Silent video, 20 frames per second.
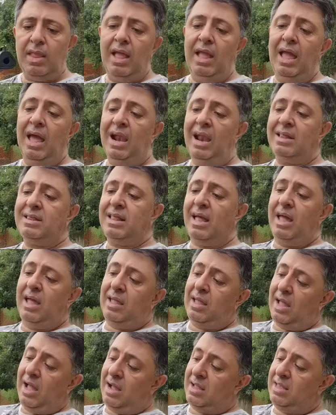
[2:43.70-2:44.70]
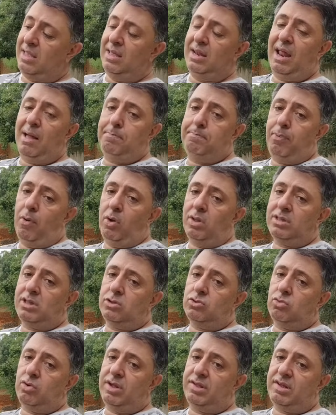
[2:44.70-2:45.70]
Ela tem aqui na
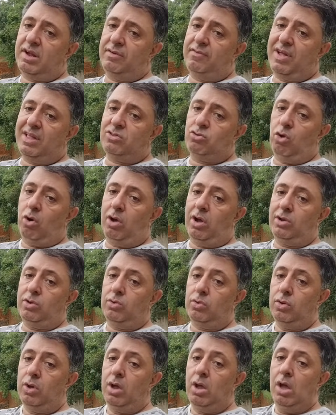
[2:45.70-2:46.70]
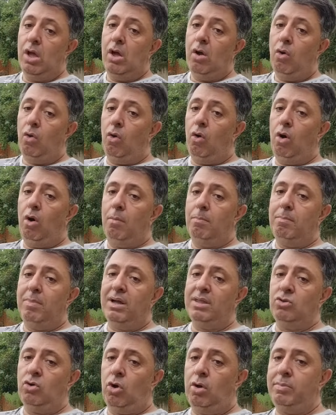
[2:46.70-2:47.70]
ponta do reservatório o
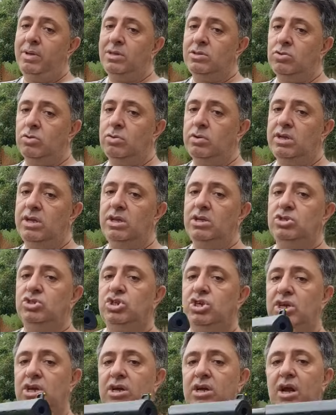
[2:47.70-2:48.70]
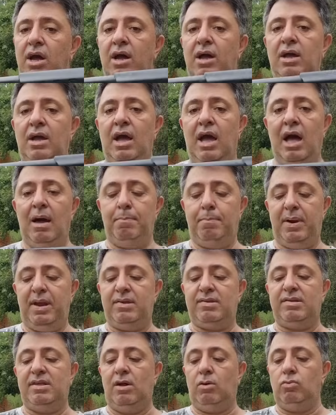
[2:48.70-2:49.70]
manômetro que indica a
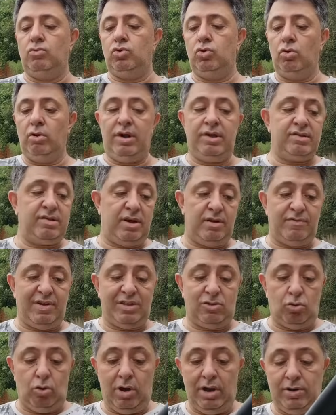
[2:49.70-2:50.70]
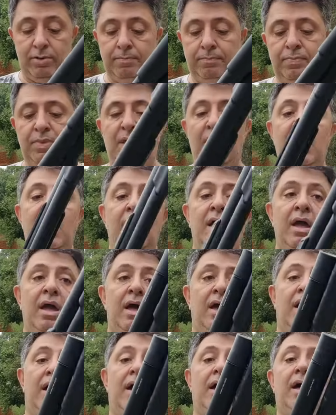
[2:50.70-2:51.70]
pressão do reservatório.
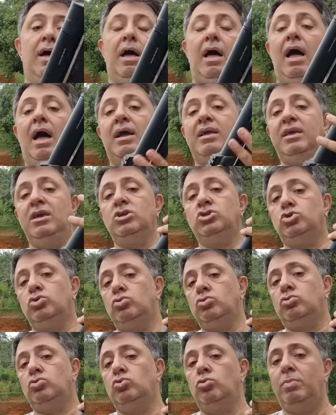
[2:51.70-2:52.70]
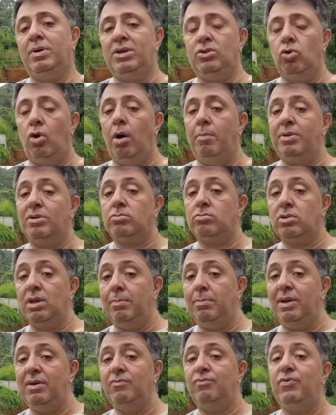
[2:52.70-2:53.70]
Uh, aqui junto do manômetro
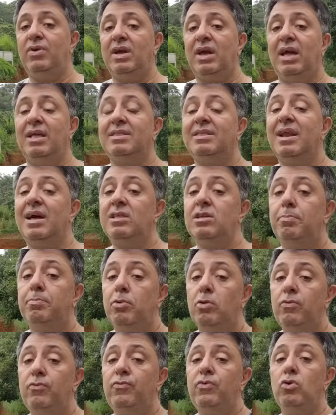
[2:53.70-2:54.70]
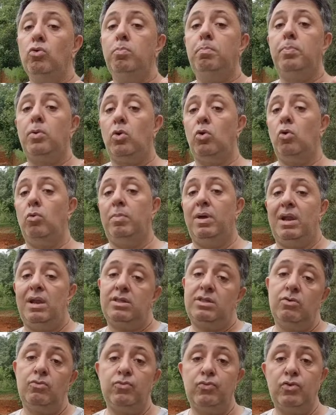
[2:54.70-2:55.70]
também fica a entrada para o fio probe.
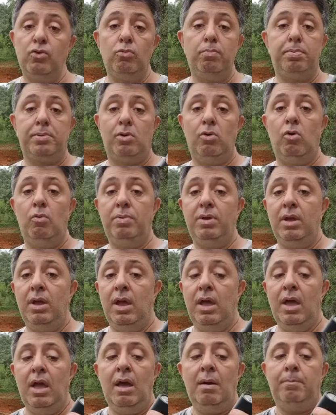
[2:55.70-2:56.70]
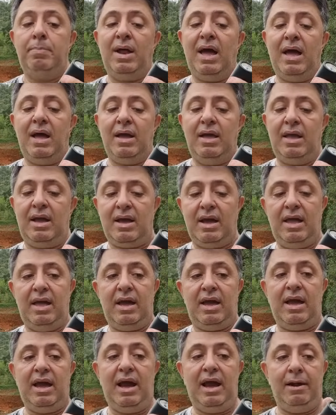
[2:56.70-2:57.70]
Ela tem um fio probe para
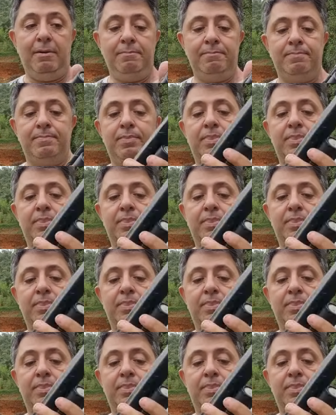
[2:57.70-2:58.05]
recarregar.